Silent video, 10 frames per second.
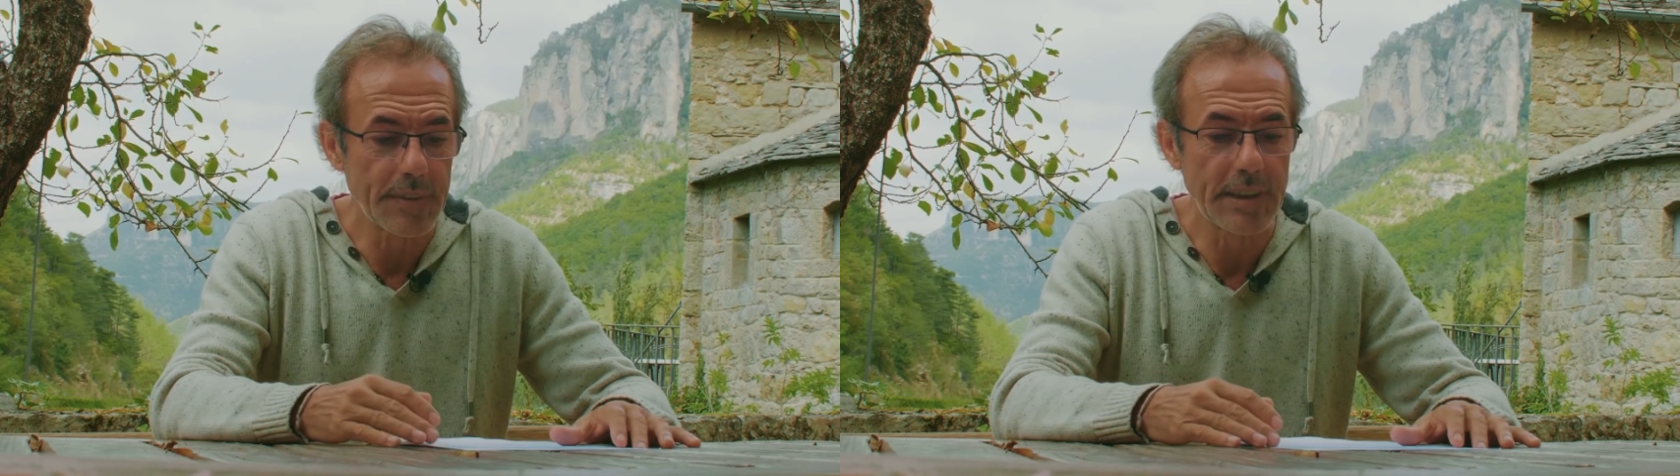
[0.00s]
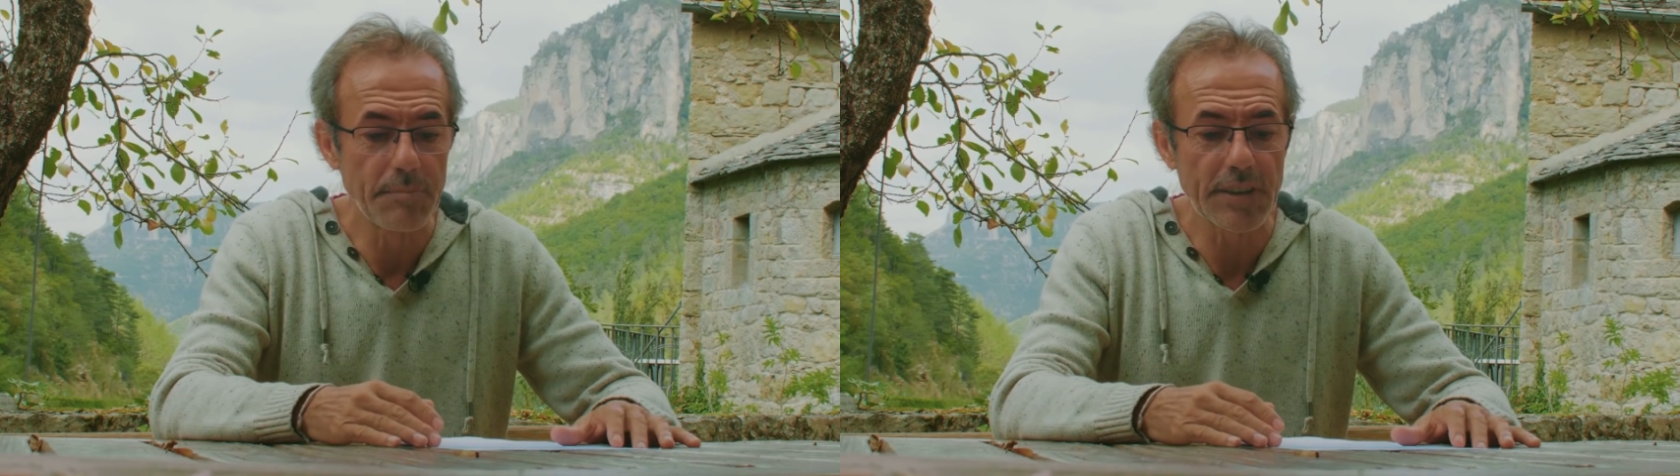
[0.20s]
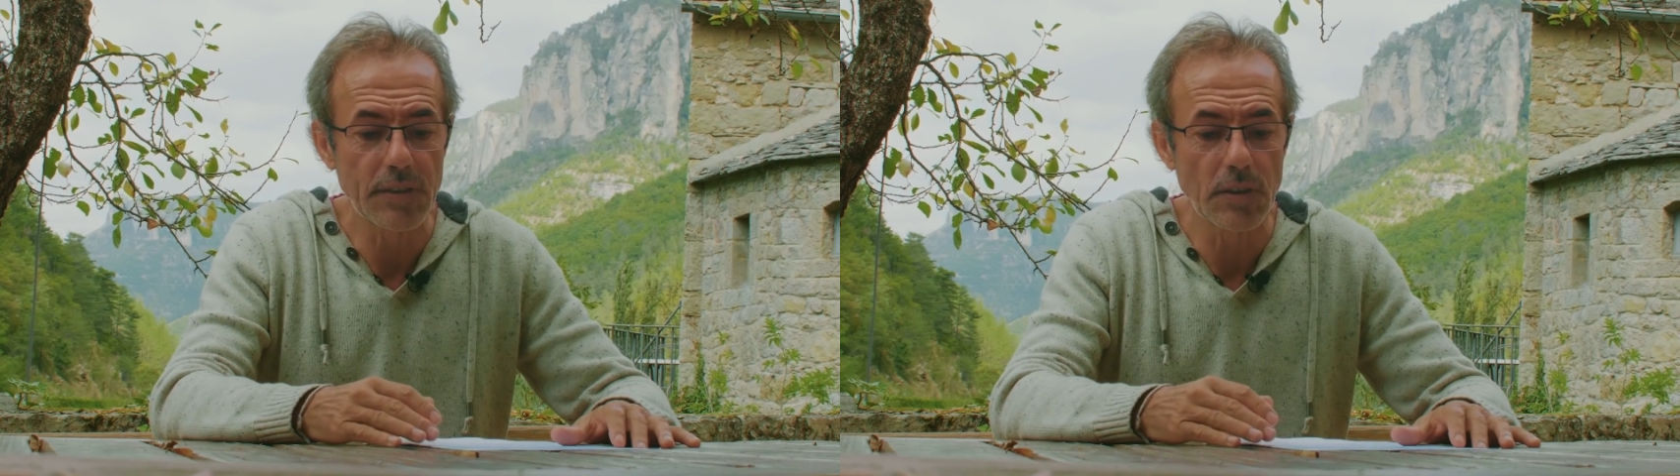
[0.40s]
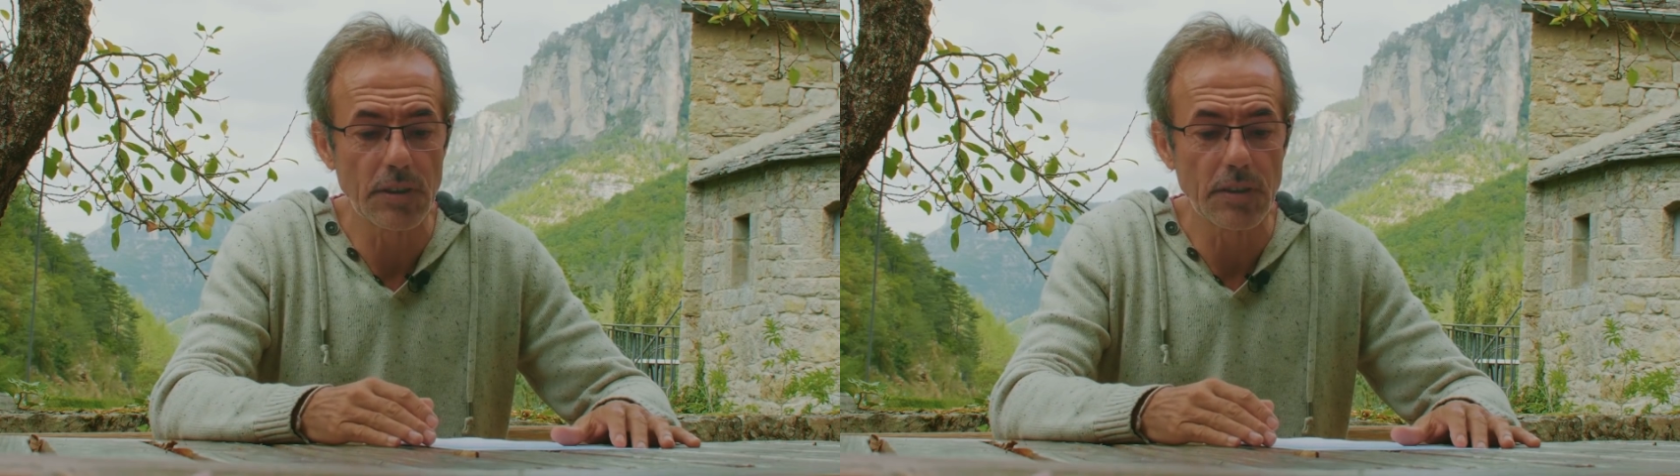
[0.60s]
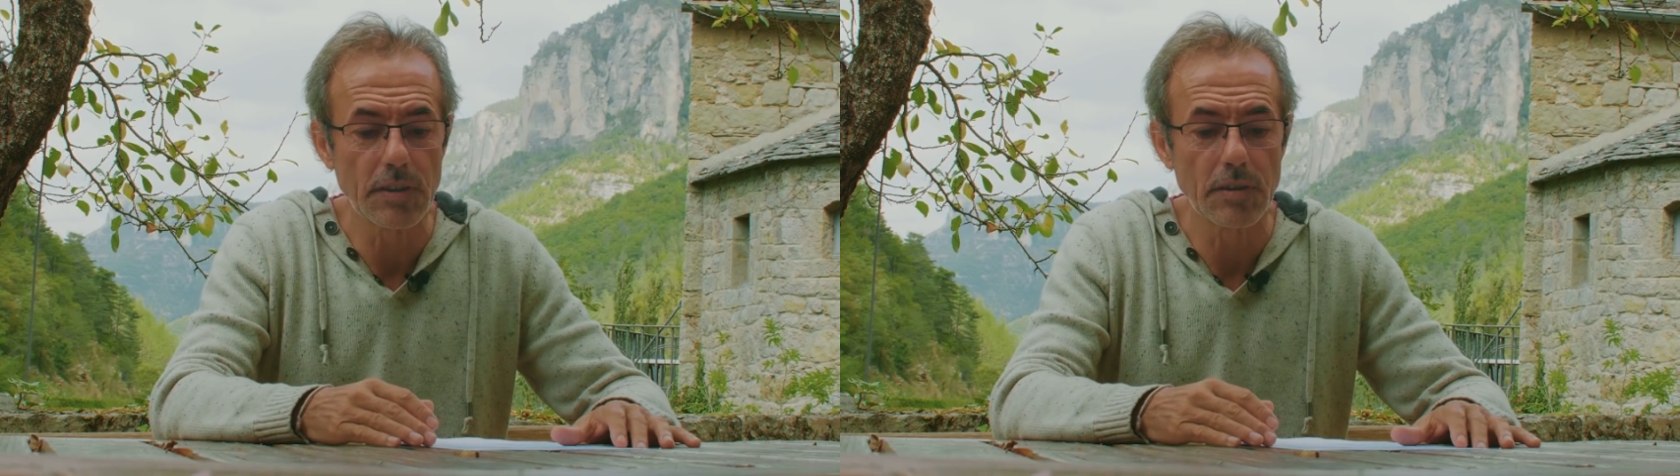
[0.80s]
des
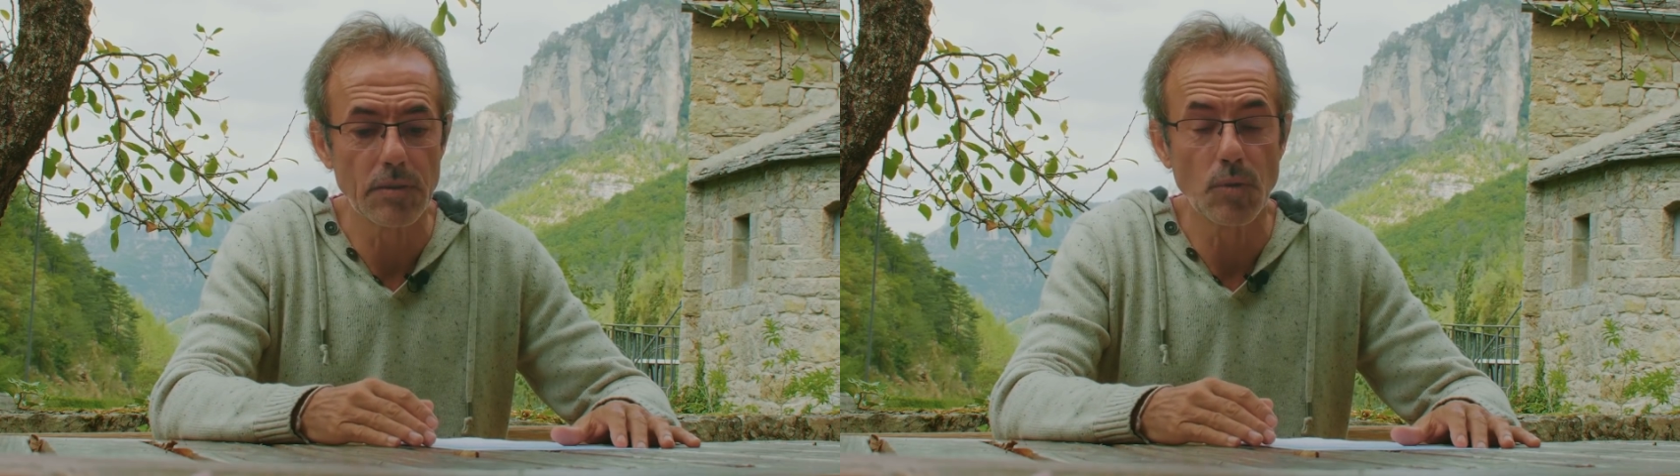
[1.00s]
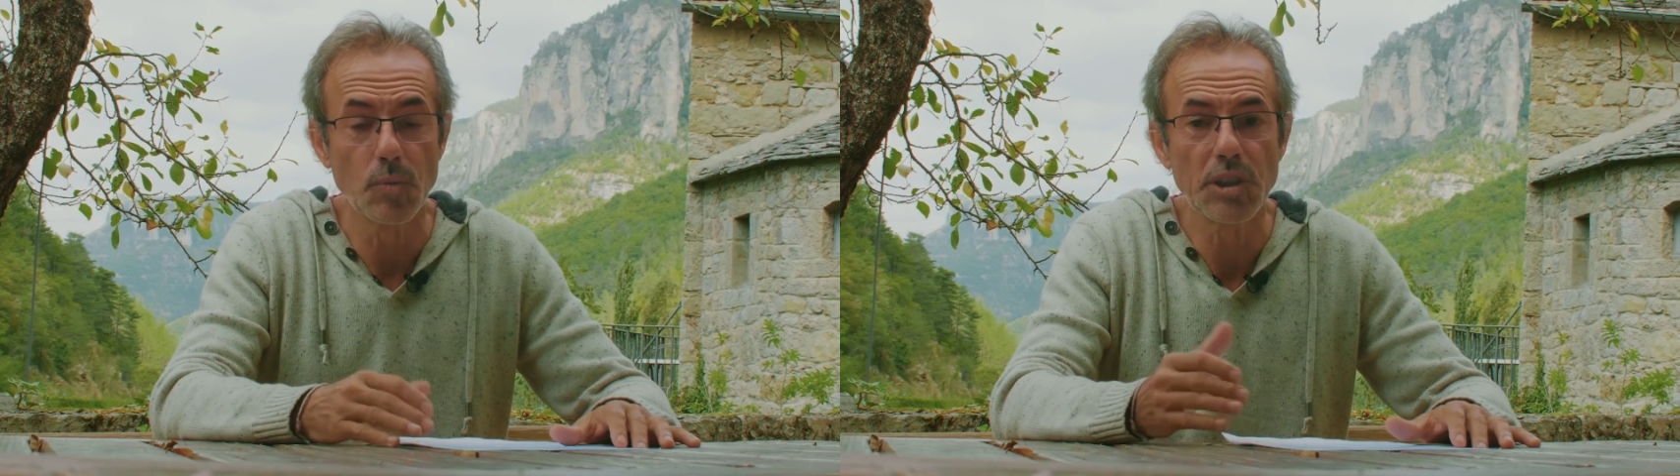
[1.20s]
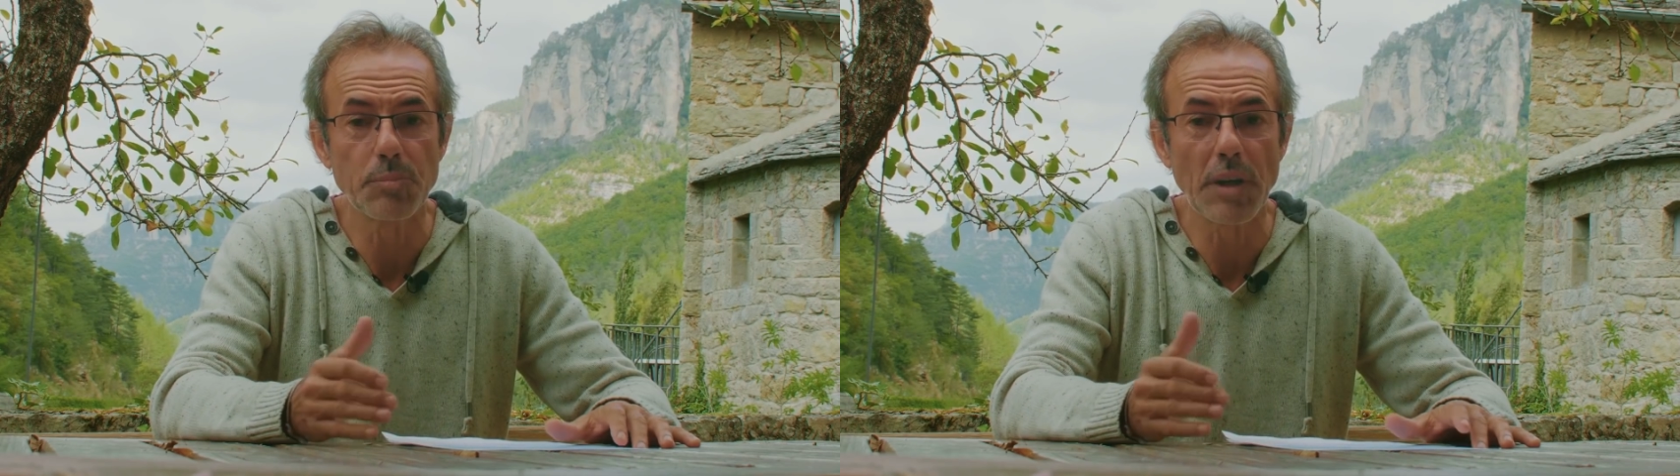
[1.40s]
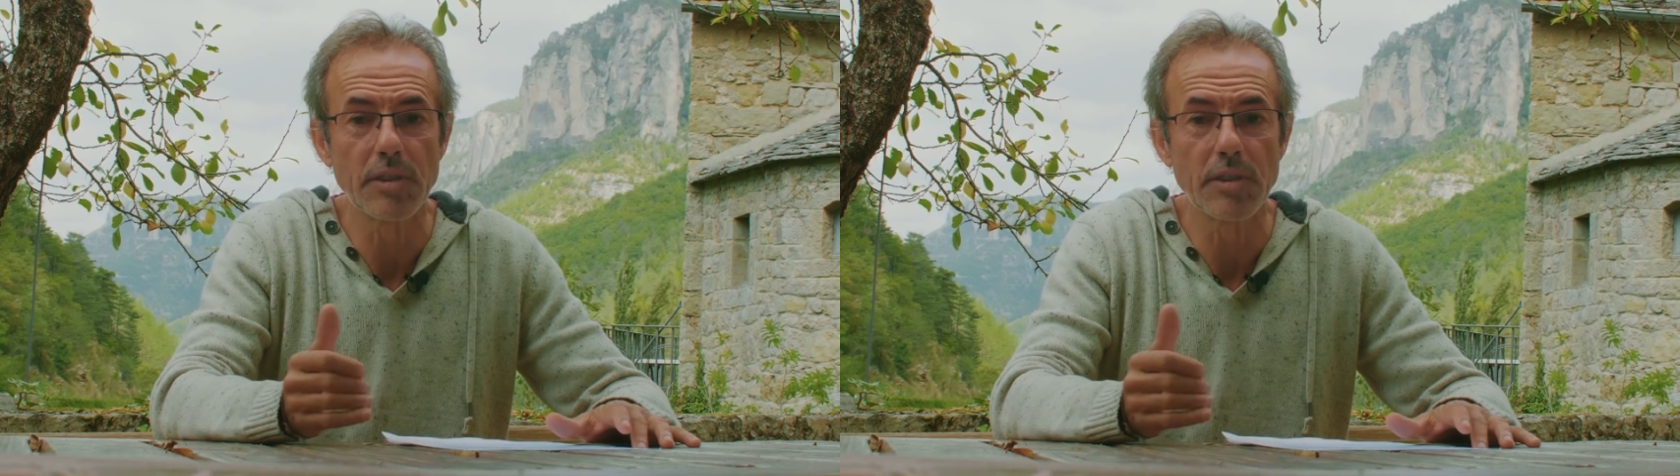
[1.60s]
personnes qui ne communiquent